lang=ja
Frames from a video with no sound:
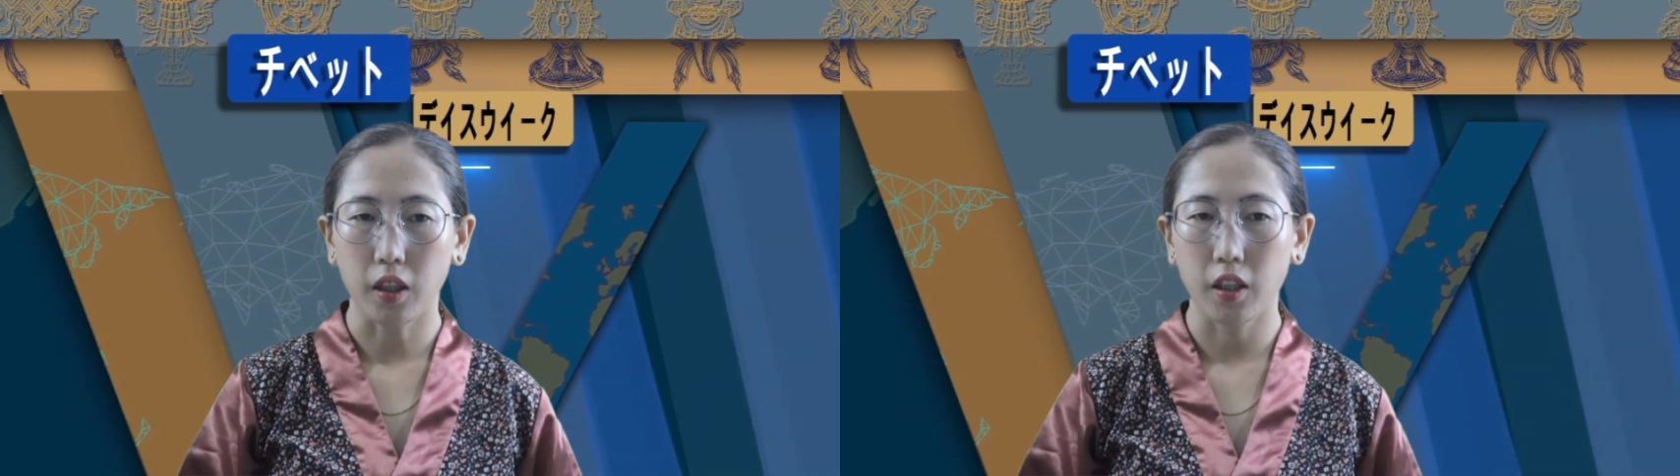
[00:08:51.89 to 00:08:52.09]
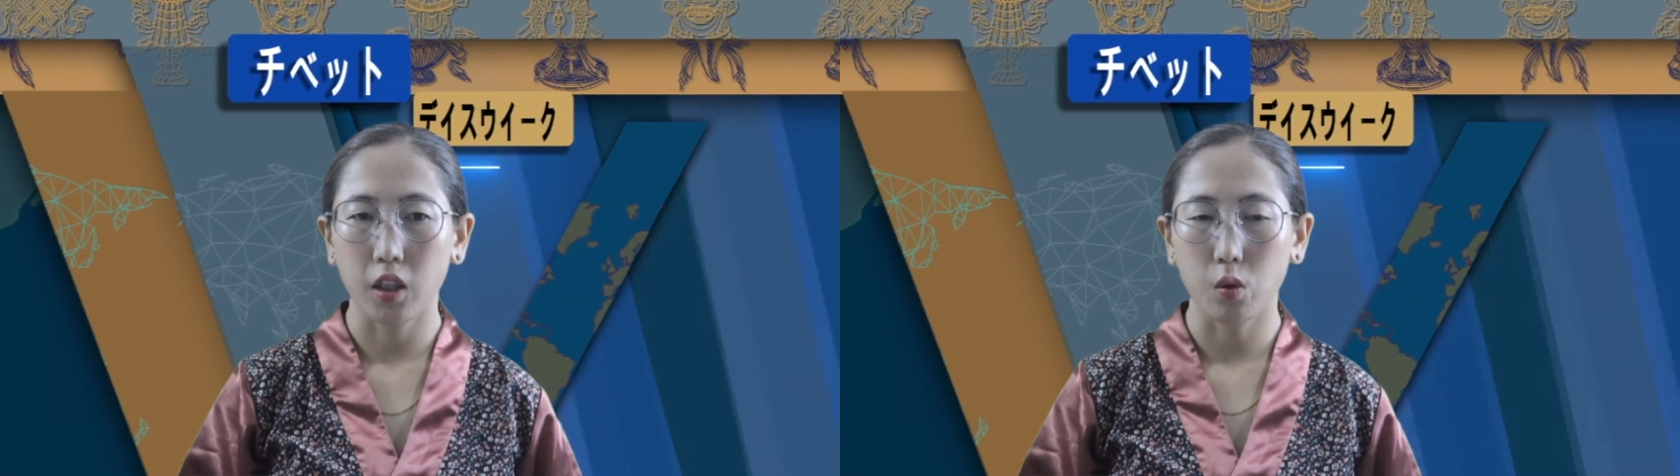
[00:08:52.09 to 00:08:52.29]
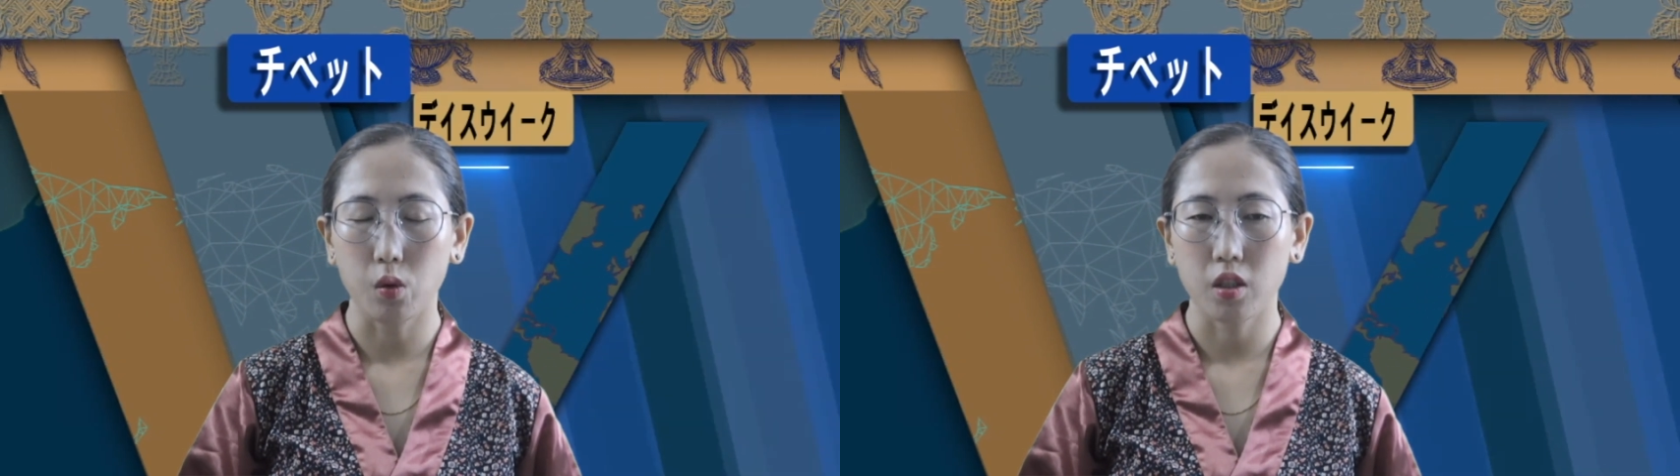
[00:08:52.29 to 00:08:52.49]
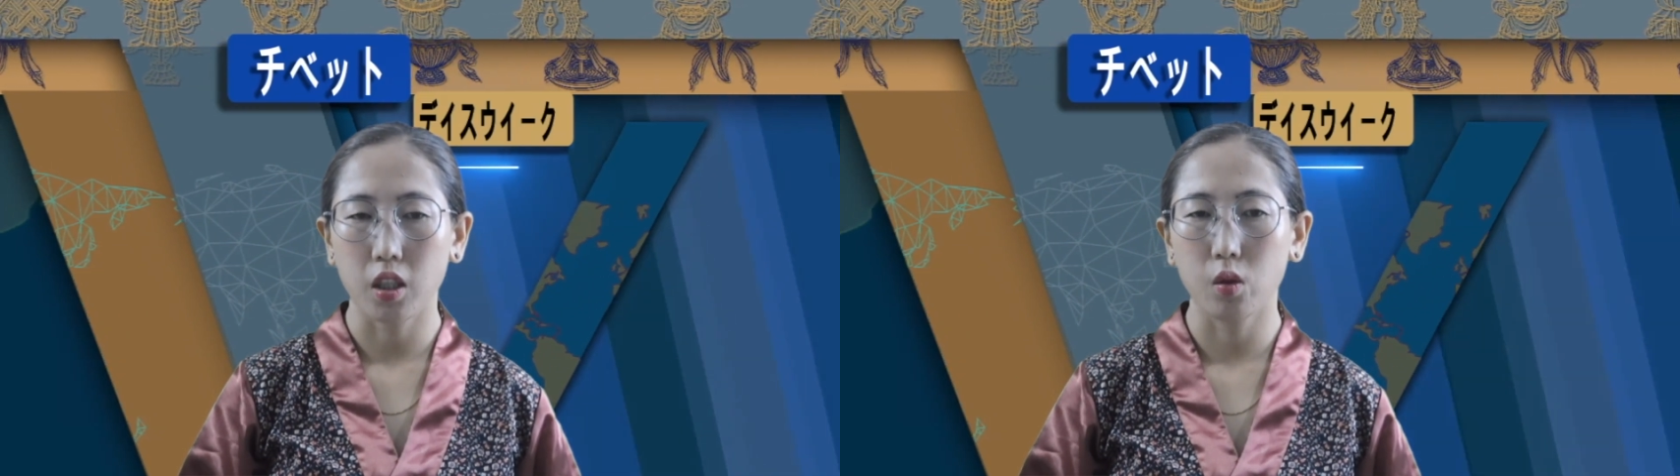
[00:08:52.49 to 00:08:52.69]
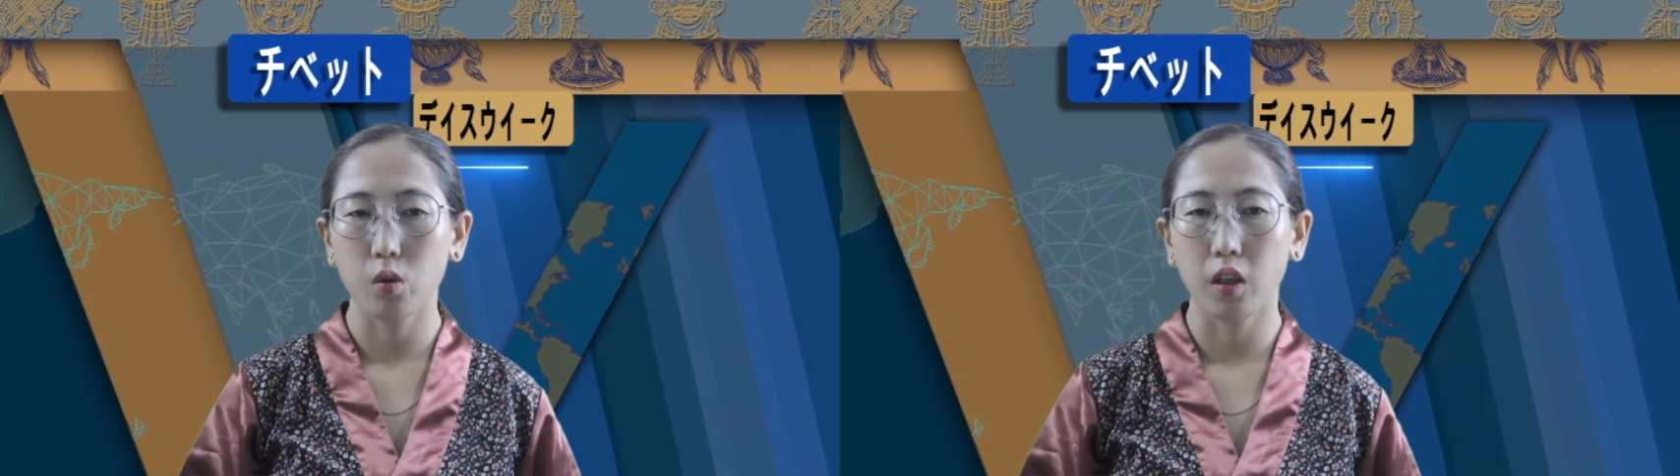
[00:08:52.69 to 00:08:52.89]
れる
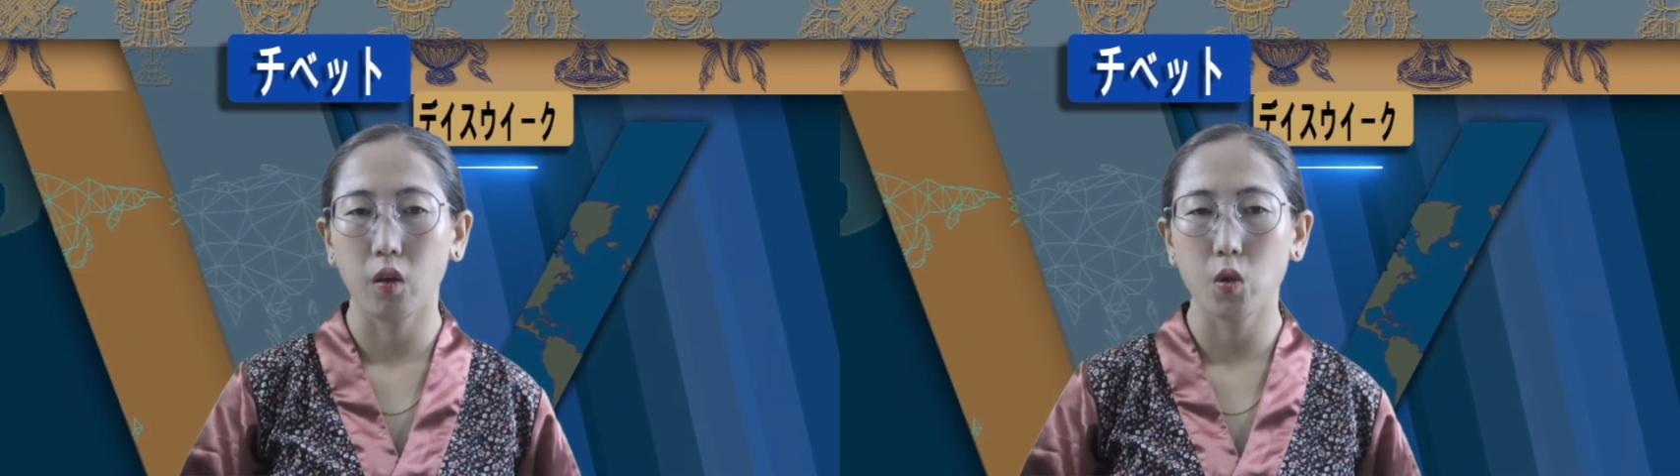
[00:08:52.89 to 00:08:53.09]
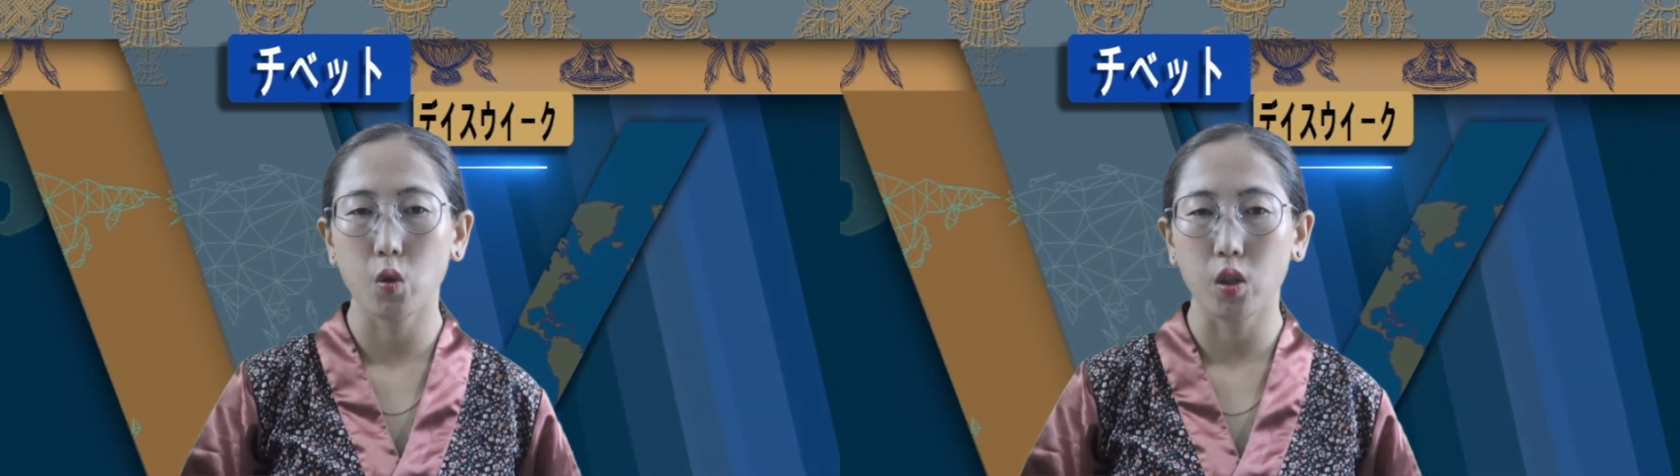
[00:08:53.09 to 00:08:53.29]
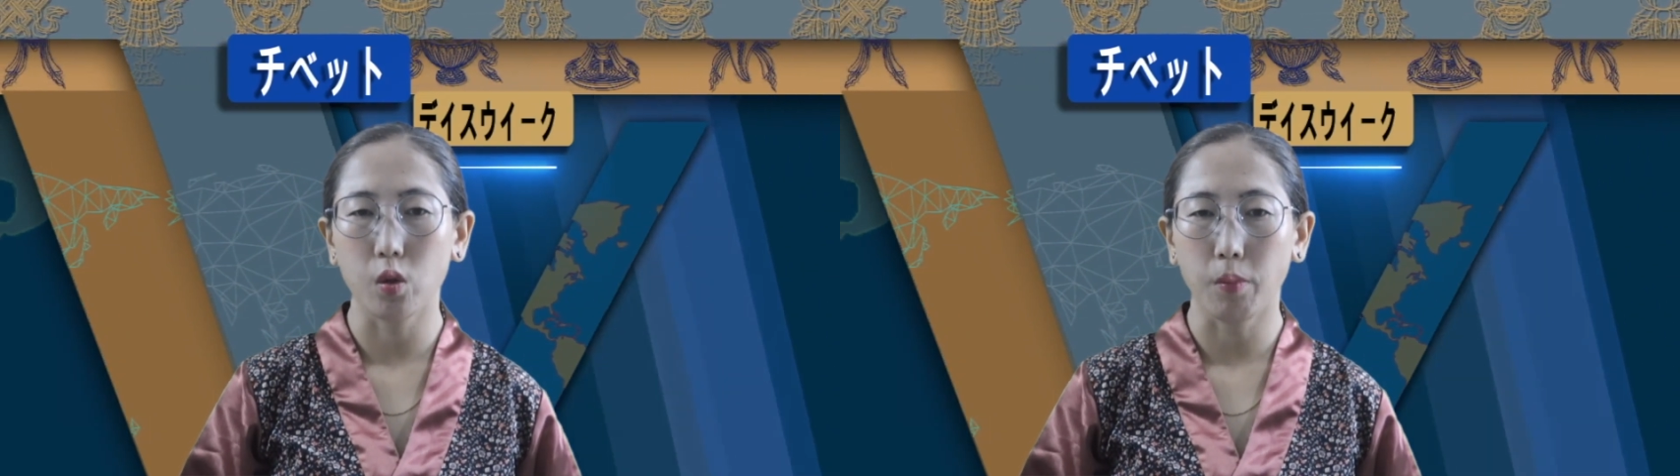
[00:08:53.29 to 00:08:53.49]
セーヌ川沿いの